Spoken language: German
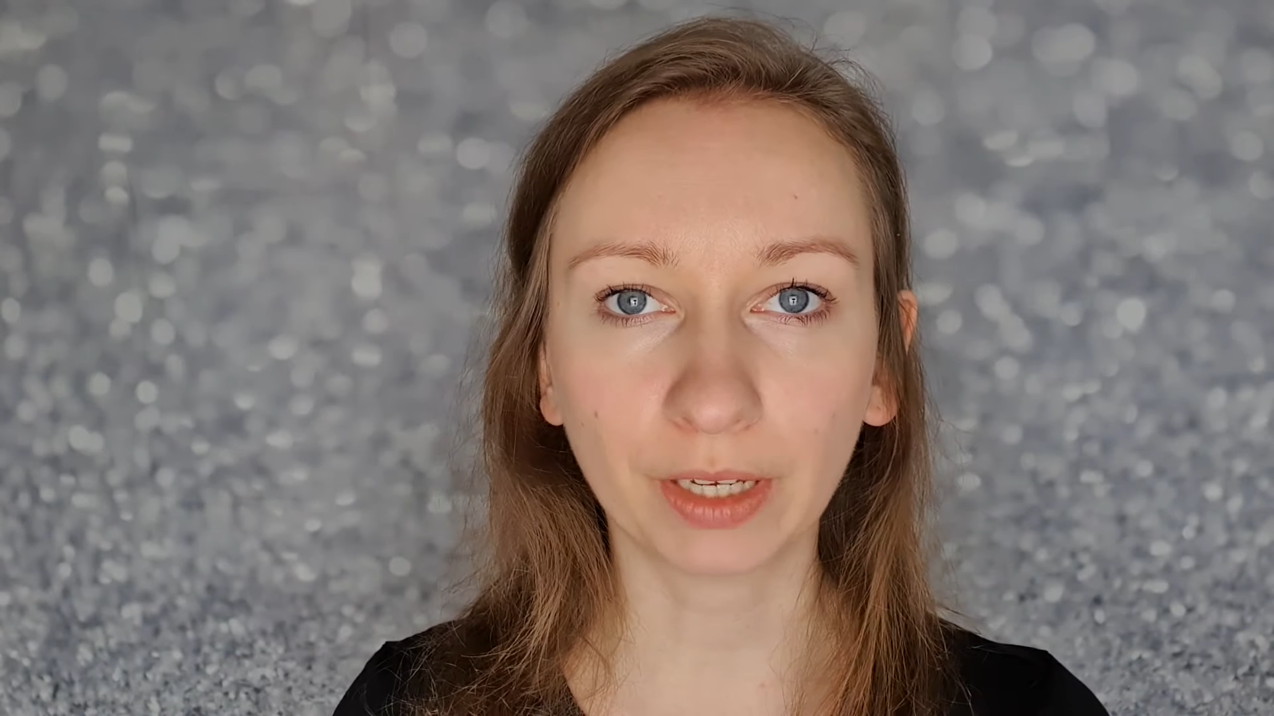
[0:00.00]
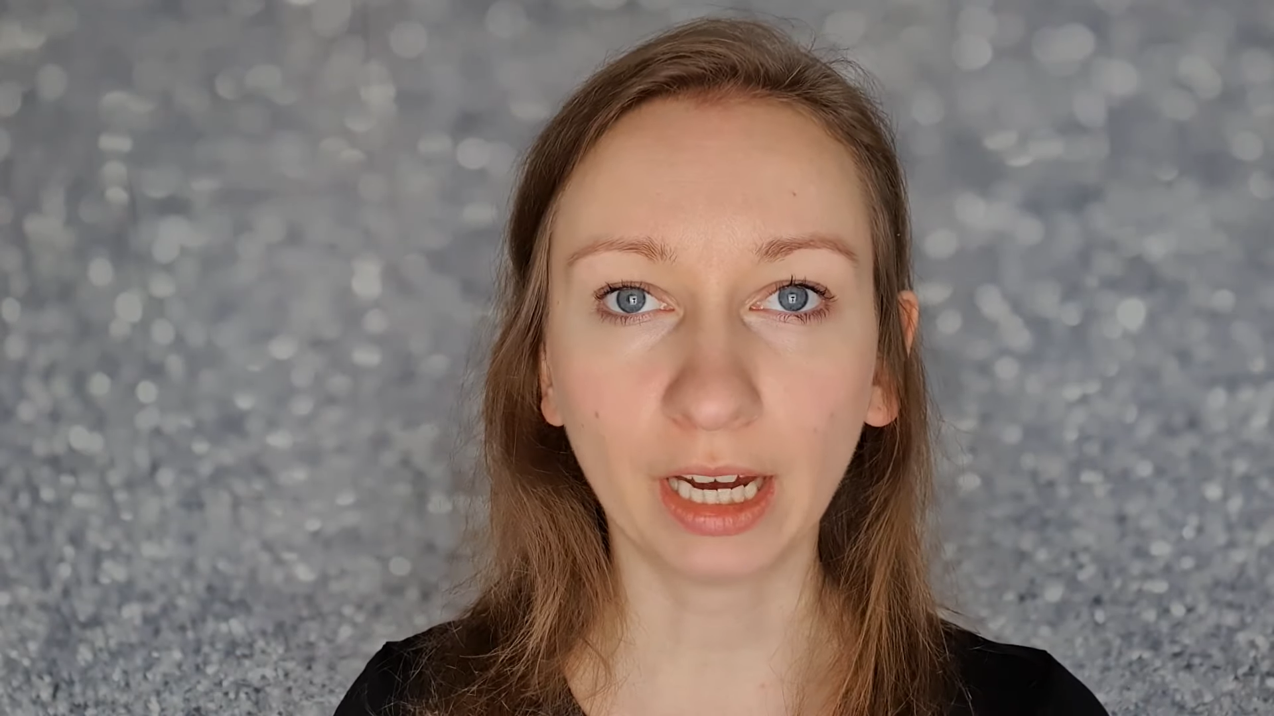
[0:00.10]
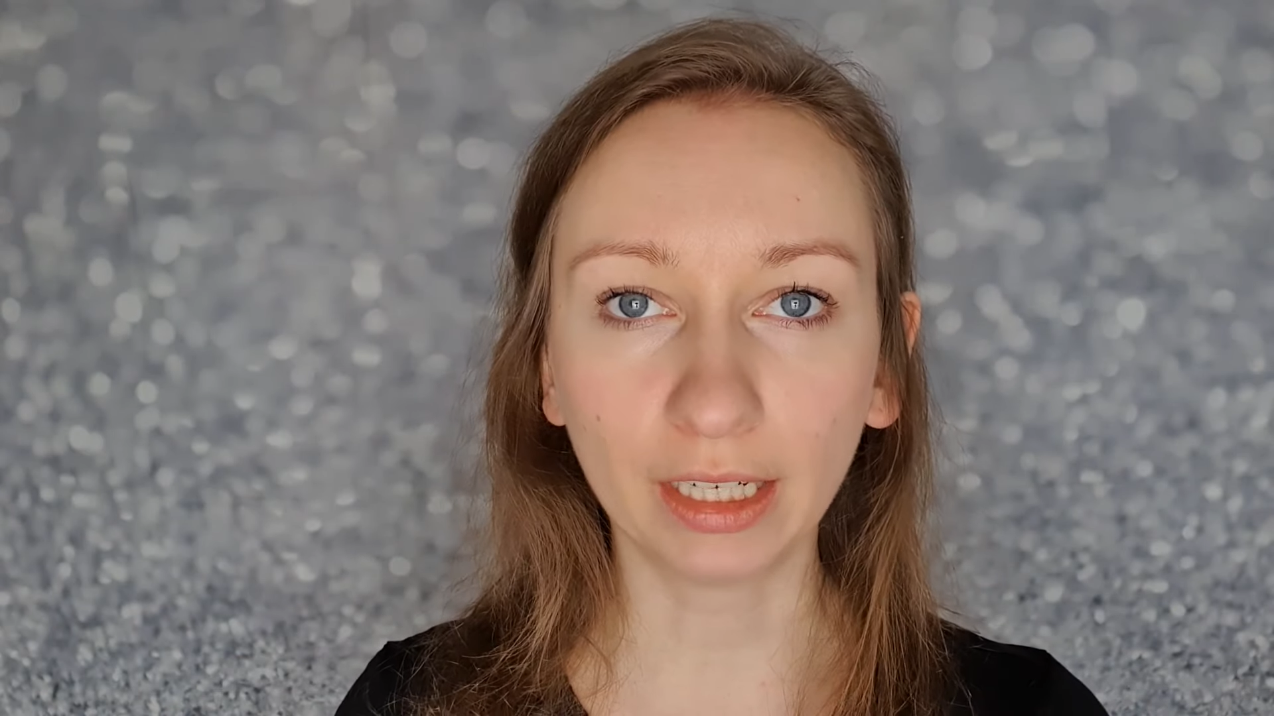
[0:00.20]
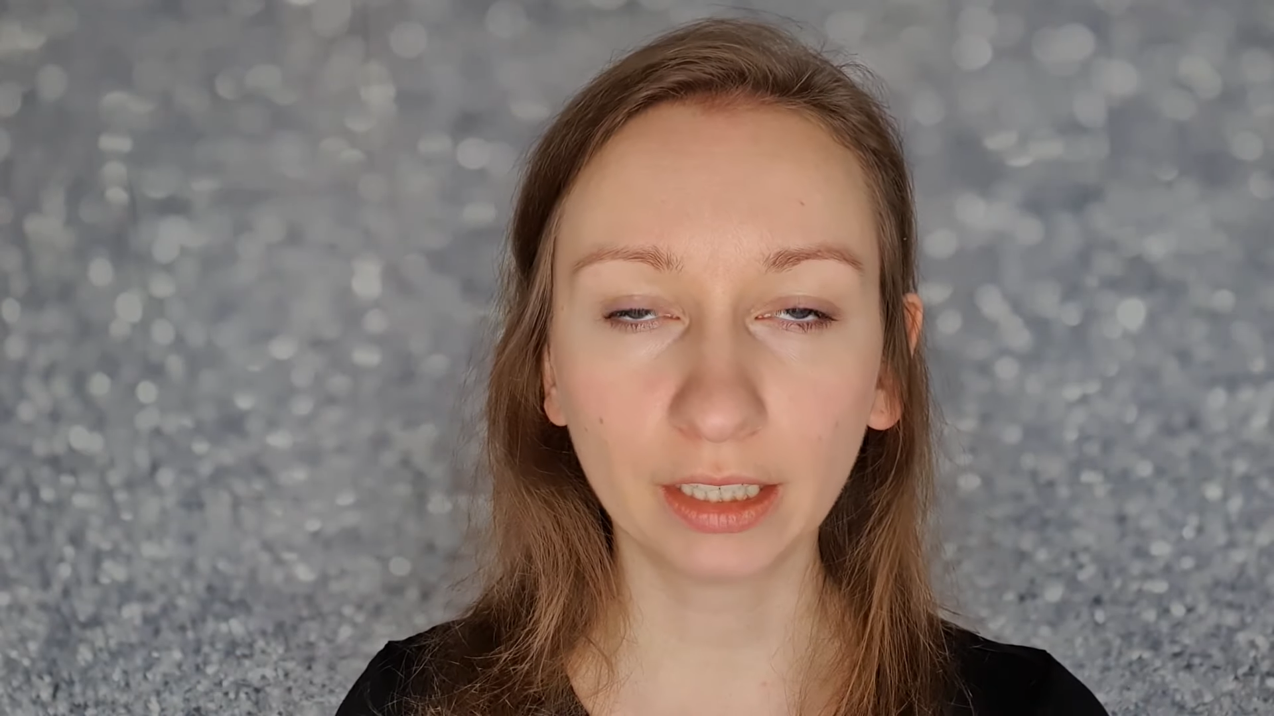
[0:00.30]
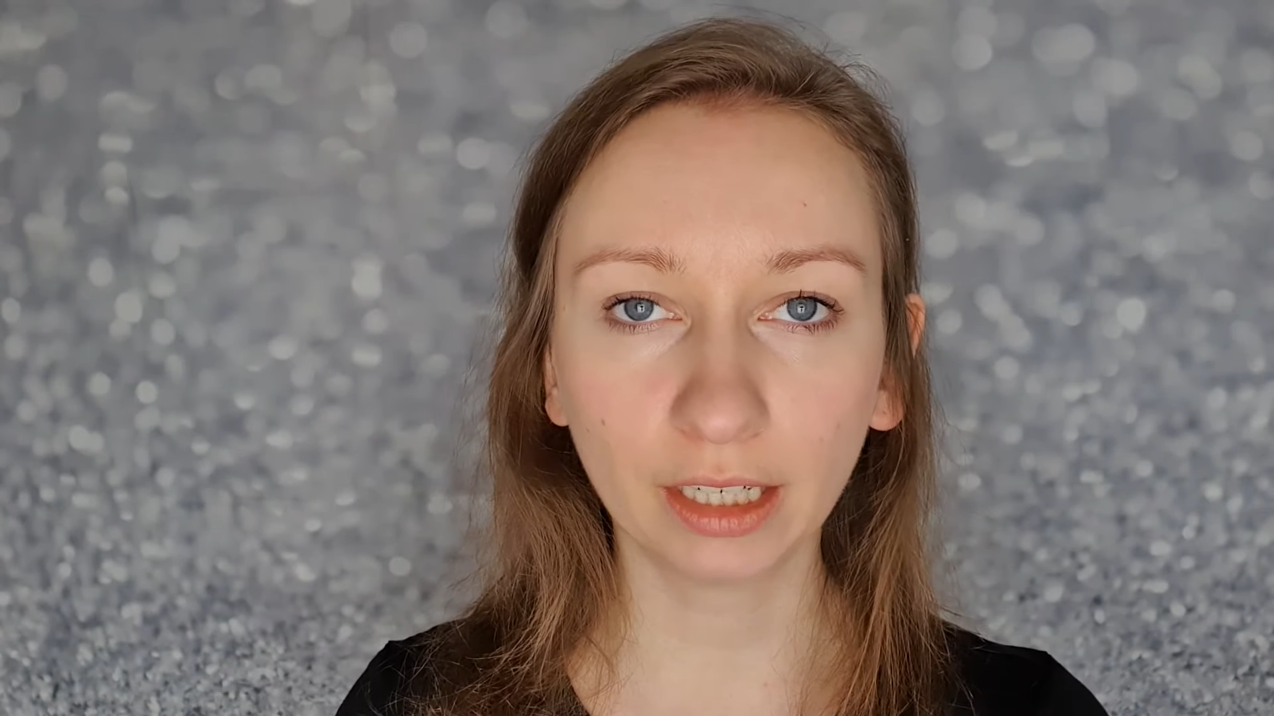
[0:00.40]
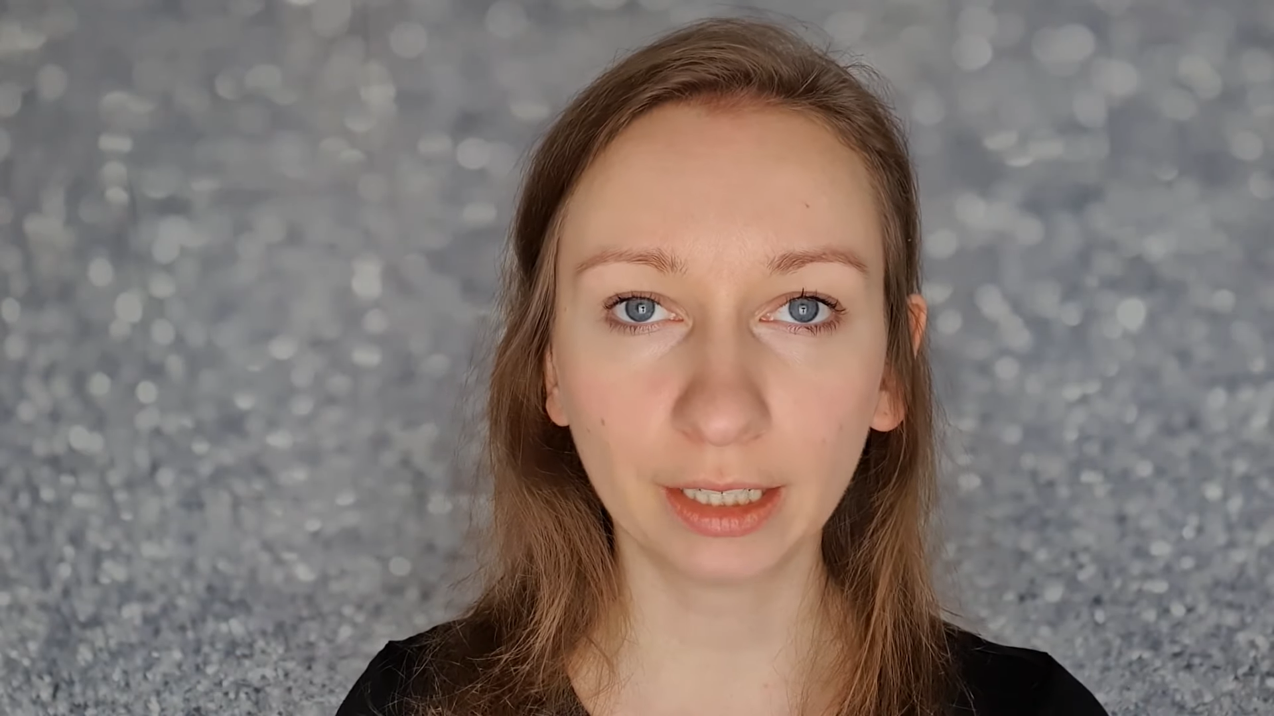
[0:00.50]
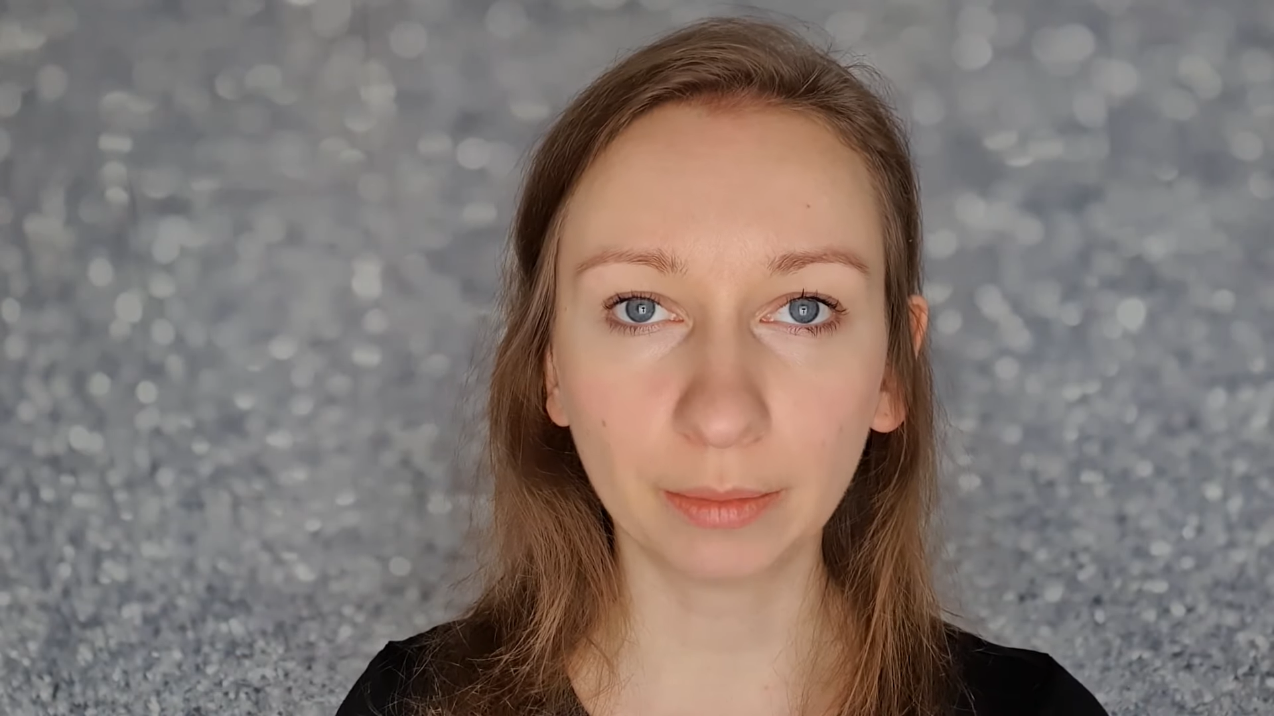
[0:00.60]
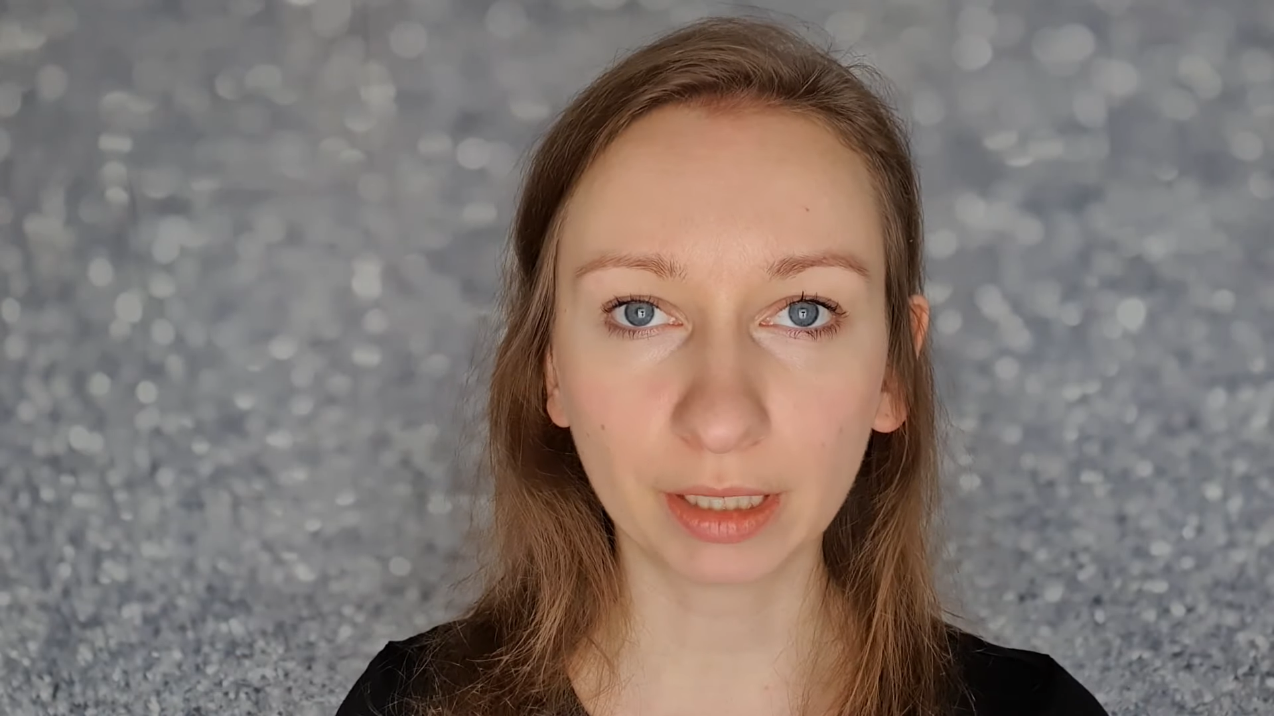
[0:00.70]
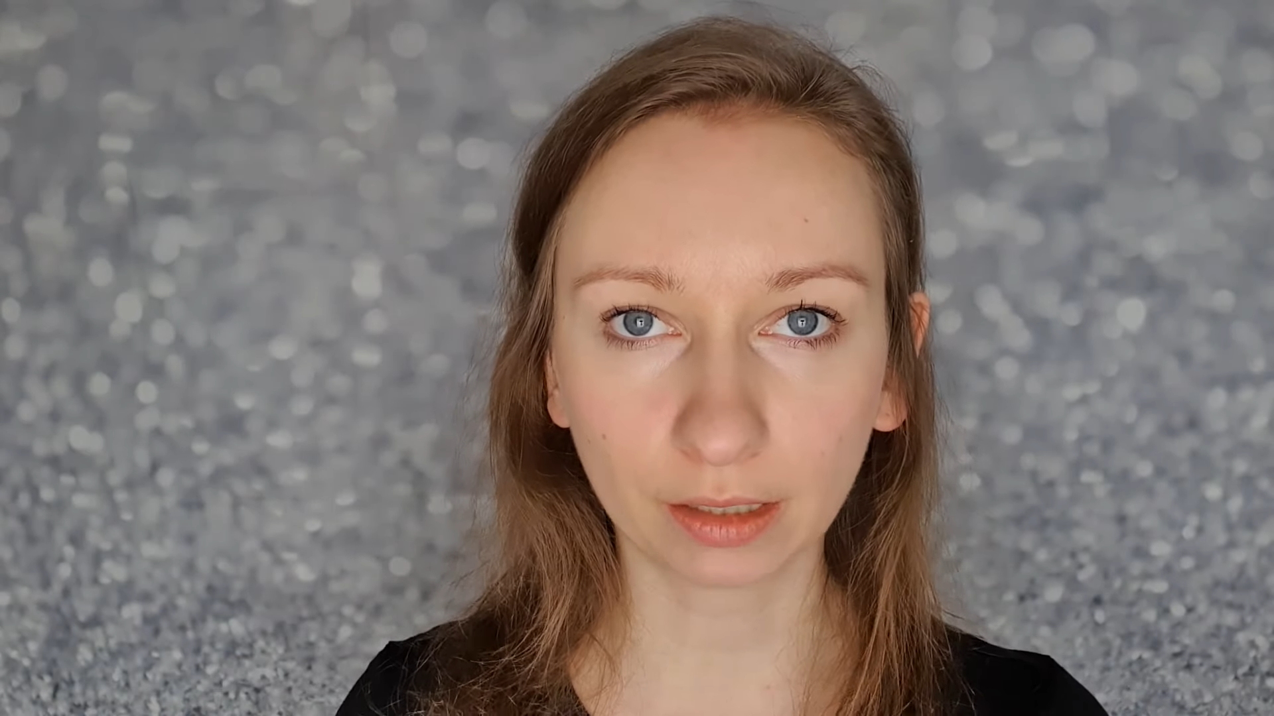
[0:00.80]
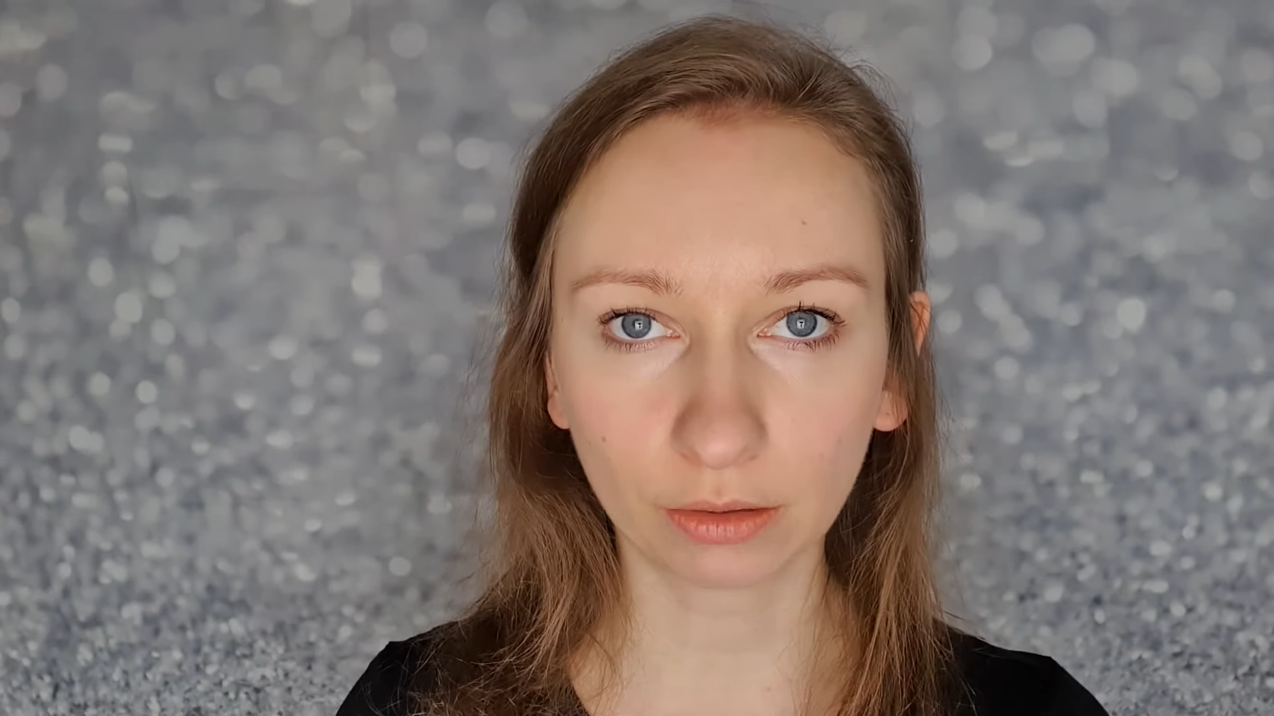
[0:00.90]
Haarteil besser